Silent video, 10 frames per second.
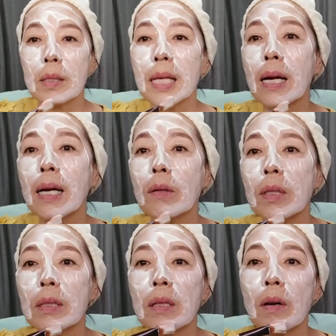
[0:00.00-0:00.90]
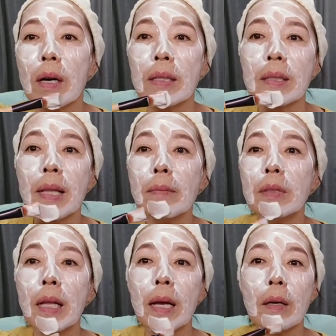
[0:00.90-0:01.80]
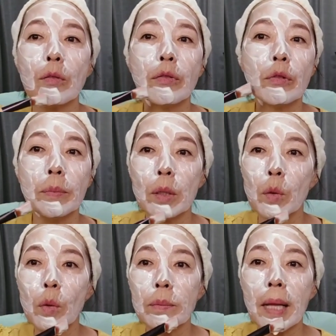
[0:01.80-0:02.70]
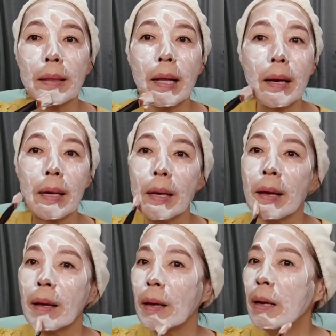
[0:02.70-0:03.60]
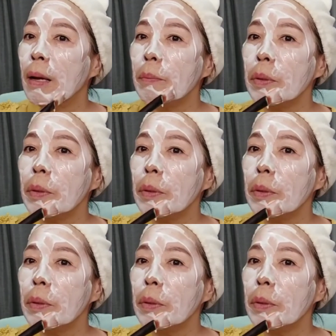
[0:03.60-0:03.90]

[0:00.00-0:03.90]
어, 쌀가루가 들어갔기 때문에 굳으면 조금 딱딱하게